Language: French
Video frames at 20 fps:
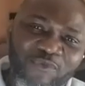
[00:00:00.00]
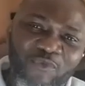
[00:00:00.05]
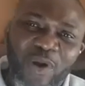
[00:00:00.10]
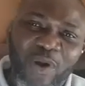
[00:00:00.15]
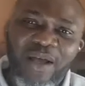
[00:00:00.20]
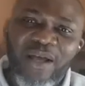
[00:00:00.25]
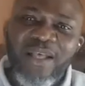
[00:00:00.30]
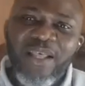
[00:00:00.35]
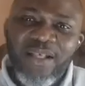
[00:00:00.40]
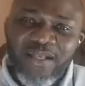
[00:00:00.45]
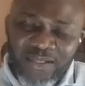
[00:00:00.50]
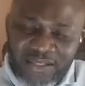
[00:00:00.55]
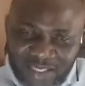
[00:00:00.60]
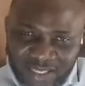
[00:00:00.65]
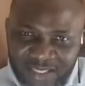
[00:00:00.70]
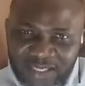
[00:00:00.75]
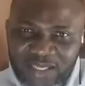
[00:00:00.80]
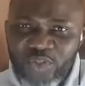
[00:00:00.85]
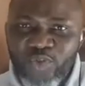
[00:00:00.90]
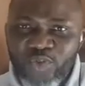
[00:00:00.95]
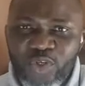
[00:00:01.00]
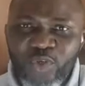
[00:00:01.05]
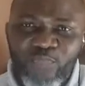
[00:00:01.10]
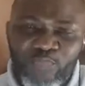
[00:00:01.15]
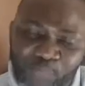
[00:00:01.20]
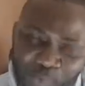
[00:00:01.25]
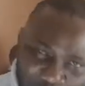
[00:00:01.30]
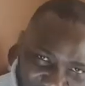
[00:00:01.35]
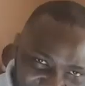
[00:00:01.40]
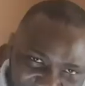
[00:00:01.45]
foi, il est question de
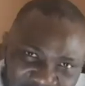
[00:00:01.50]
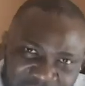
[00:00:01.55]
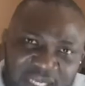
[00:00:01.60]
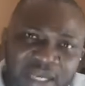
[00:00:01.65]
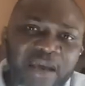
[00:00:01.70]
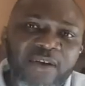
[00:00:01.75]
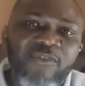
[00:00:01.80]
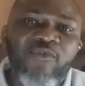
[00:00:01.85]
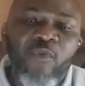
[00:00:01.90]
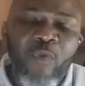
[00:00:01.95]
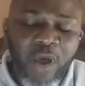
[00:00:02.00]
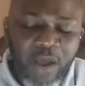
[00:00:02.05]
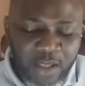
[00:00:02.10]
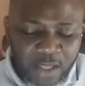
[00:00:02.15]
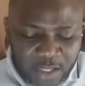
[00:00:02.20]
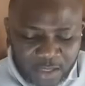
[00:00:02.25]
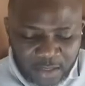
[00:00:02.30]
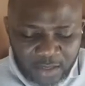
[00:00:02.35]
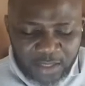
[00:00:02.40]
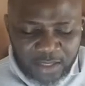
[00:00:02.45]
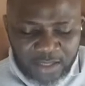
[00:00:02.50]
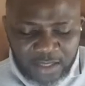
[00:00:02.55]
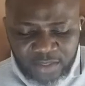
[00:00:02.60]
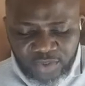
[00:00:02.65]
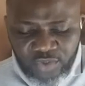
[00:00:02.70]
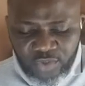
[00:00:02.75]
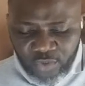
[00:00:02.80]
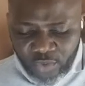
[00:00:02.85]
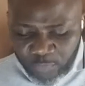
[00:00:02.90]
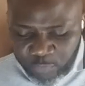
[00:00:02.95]
posséder la foi, il est
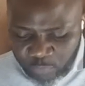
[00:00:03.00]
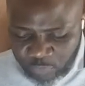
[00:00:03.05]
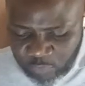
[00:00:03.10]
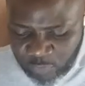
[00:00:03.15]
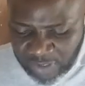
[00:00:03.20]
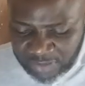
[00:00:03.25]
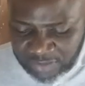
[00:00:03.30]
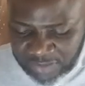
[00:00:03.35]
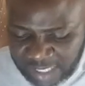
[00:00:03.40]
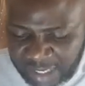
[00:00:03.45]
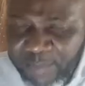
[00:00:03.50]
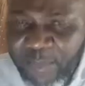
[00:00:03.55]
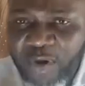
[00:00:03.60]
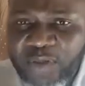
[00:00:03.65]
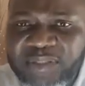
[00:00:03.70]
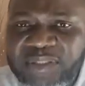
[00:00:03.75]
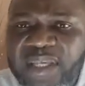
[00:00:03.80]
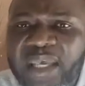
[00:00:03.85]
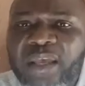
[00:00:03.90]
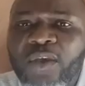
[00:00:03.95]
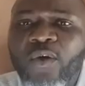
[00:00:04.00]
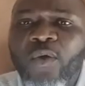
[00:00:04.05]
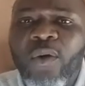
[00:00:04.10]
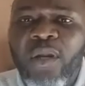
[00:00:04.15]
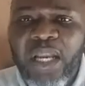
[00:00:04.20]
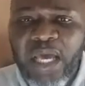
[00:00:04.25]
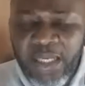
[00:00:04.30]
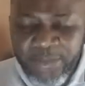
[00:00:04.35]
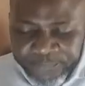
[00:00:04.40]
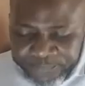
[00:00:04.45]
question de pouvoir démontrer
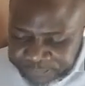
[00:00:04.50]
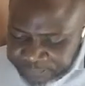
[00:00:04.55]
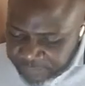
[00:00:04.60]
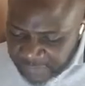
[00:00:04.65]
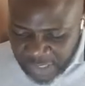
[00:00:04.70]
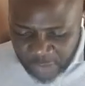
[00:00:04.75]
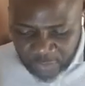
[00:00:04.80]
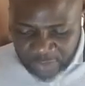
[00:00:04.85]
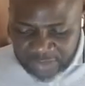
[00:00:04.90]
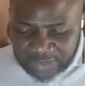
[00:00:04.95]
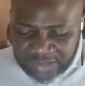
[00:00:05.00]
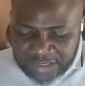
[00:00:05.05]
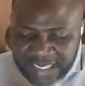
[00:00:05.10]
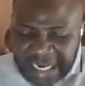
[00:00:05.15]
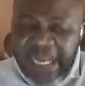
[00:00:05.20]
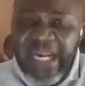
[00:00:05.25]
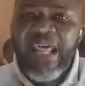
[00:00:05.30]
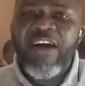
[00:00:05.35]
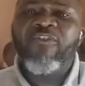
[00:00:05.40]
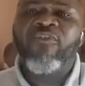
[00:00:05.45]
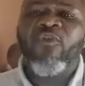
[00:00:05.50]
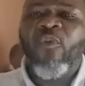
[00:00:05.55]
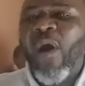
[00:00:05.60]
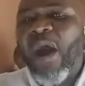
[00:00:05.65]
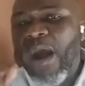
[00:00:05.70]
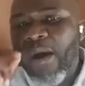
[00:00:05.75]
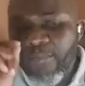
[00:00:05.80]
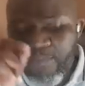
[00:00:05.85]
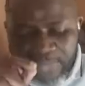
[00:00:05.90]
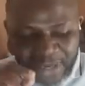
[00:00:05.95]
qu'on l'a. Et on a la
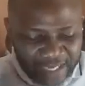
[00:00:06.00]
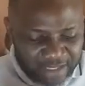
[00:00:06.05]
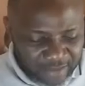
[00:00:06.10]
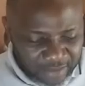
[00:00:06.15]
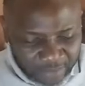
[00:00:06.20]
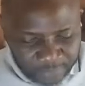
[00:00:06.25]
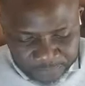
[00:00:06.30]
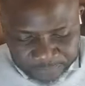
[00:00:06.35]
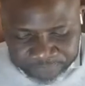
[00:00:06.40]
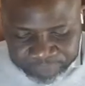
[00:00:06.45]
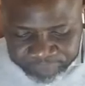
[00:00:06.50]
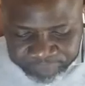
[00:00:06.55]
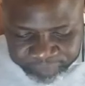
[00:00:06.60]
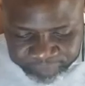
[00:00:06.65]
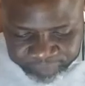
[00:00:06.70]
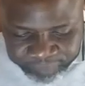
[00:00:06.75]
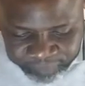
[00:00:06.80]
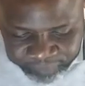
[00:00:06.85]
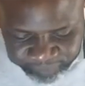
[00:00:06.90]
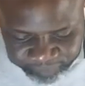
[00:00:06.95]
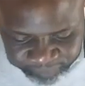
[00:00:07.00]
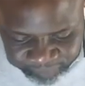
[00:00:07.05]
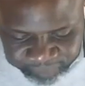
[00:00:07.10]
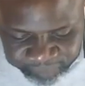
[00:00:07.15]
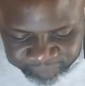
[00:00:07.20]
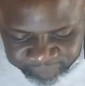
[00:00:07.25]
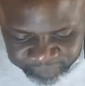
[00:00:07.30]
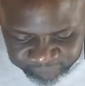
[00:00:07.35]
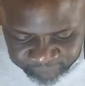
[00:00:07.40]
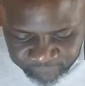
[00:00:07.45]
foi en parlant.
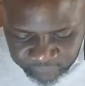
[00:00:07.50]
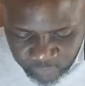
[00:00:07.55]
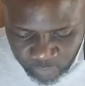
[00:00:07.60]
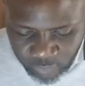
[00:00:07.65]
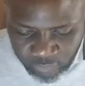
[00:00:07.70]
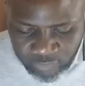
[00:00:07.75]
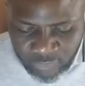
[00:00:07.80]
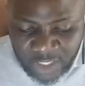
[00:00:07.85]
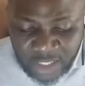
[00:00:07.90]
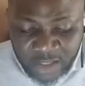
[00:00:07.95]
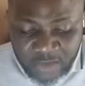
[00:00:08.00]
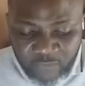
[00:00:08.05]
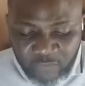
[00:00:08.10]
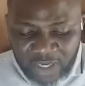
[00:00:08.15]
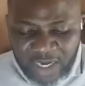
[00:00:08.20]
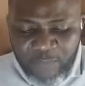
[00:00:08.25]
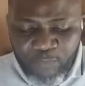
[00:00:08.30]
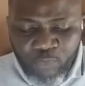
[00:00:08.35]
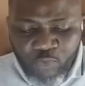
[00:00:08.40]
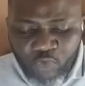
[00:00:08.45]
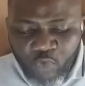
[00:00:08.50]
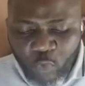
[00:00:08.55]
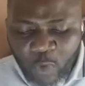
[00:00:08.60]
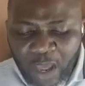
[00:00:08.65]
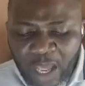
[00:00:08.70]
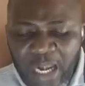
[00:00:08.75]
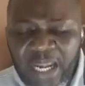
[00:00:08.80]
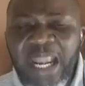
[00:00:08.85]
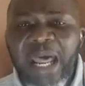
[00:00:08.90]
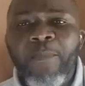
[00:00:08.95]
Hmm. Voilà
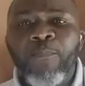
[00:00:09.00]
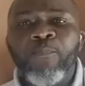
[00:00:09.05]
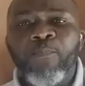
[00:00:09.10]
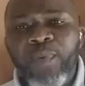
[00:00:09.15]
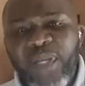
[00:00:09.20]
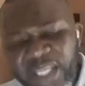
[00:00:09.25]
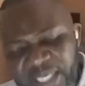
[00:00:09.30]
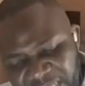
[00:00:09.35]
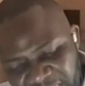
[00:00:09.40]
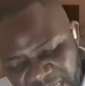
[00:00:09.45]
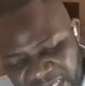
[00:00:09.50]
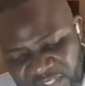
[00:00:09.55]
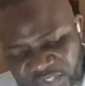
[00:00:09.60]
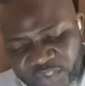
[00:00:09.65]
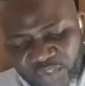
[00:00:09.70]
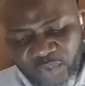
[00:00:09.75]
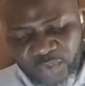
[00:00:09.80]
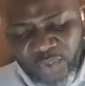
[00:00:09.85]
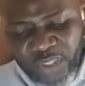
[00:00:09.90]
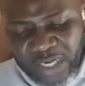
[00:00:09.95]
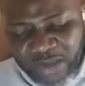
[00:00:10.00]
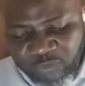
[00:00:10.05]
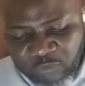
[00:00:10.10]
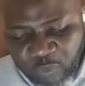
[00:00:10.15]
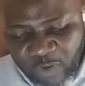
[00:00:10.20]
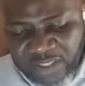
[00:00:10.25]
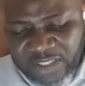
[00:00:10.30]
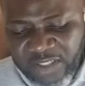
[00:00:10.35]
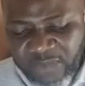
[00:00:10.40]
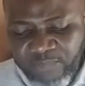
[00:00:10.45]
pourquoi l'application de la
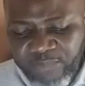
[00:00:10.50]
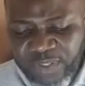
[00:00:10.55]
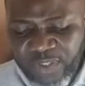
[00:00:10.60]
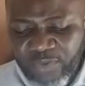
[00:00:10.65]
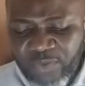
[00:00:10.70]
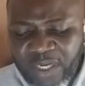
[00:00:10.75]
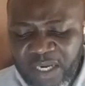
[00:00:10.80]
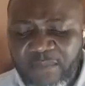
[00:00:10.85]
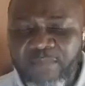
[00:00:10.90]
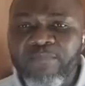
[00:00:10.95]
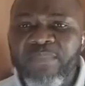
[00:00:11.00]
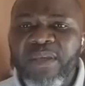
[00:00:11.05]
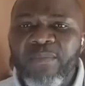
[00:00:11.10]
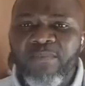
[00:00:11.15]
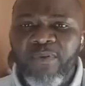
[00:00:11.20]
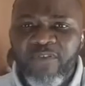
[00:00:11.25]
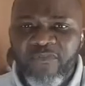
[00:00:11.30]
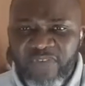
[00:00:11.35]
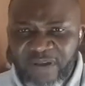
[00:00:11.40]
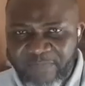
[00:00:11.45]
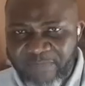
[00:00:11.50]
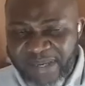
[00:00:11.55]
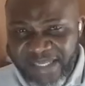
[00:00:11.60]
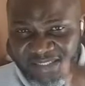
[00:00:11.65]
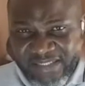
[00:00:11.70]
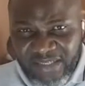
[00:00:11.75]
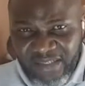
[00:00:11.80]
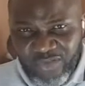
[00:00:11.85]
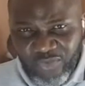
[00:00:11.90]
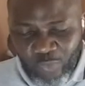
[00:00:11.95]
foi typique de la Bible va
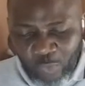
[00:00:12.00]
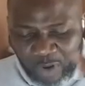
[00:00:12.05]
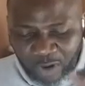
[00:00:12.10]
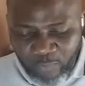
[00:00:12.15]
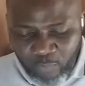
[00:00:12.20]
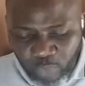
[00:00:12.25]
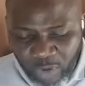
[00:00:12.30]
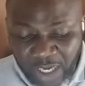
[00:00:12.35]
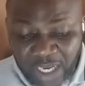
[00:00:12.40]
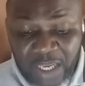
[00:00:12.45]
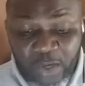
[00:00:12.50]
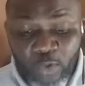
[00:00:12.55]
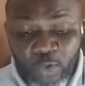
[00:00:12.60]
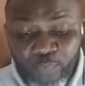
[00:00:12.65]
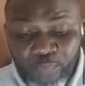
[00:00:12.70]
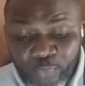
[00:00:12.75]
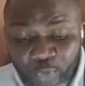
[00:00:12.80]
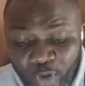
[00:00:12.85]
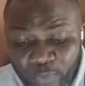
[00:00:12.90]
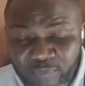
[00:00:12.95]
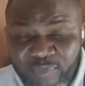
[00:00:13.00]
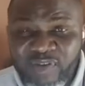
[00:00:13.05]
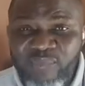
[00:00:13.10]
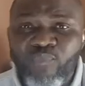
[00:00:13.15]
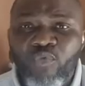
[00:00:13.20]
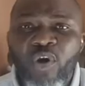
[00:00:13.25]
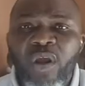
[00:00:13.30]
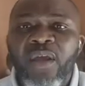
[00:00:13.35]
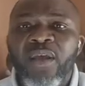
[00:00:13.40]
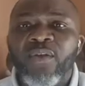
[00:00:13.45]
passer en trois points. Et le premier
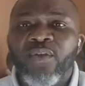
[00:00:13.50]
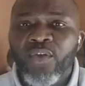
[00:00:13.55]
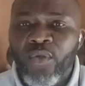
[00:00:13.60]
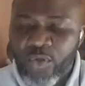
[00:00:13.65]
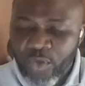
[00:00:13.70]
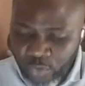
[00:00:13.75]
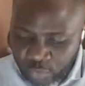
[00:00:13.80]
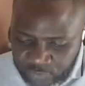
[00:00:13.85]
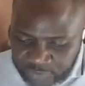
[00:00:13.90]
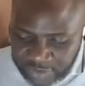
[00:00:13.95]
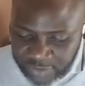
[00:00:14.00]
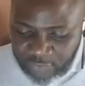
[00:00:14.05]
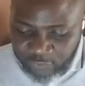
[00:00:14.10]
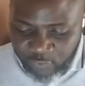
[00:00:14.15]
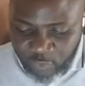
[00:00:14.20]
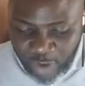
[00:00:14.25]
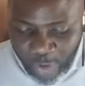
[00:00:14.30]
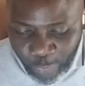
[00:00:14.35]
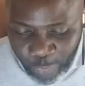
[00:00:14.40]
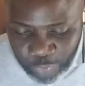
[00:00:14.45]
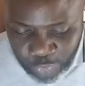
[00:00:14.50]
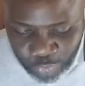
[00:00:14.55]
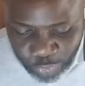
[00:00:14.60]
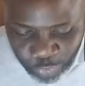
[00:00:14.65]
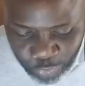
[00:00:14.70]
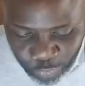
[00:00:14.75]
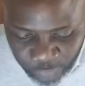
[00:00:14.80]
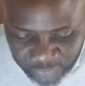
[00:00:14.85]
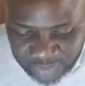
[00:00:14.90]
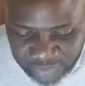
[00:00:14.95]
point que nous allons voir
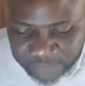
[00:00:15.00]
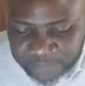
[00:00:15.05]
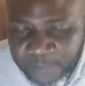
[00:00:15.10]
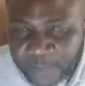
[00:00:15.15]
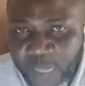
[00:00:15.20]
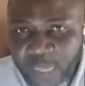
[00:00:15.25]
aujourd'hui,